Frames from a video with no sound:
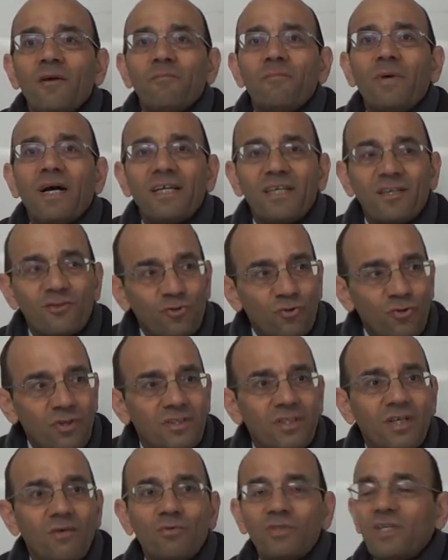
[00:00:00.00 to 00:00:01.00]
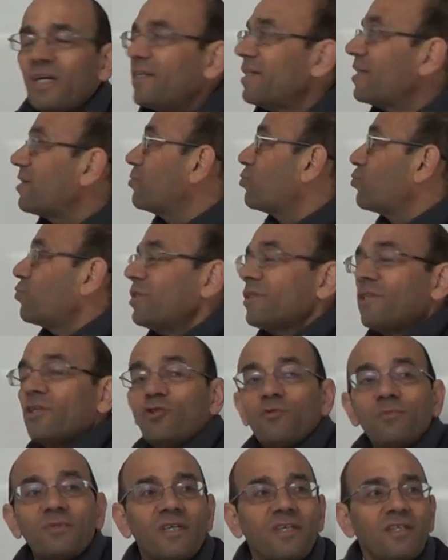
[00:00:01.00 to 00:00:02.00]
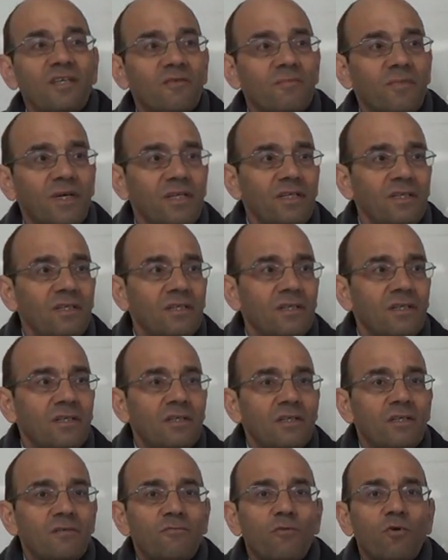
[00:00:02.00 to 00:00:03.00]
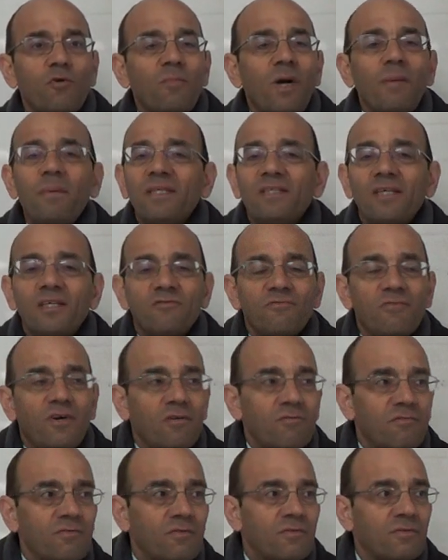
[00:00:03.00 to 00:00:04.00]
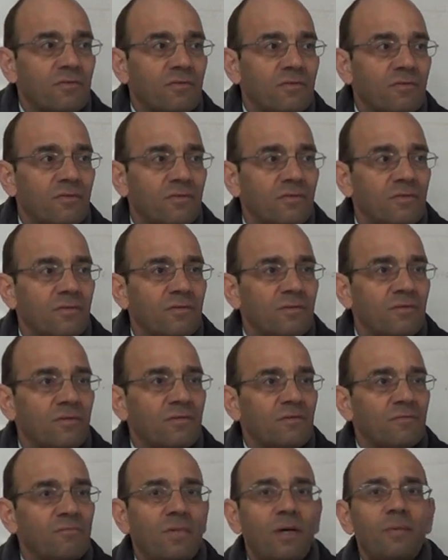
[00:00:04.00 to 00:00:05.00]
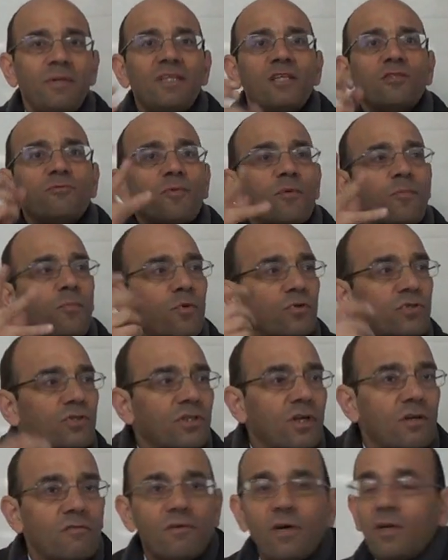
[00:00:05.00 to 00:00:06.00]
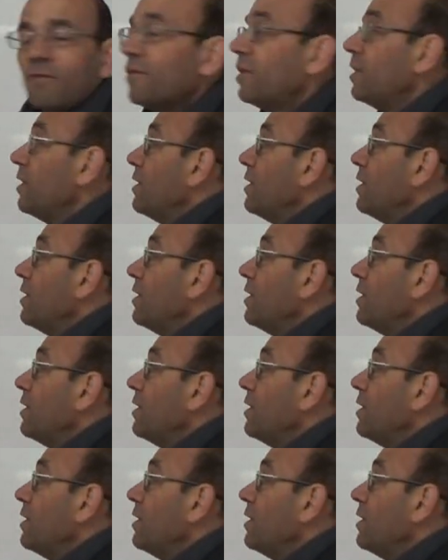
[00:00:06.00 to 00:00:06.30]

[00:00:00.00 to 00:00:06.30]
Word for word: بغير سرعتها واذا غيرت سرعتها شو بتغير معي فلو ما بحتاج فالف ما بحتاج بروبورشنال فالف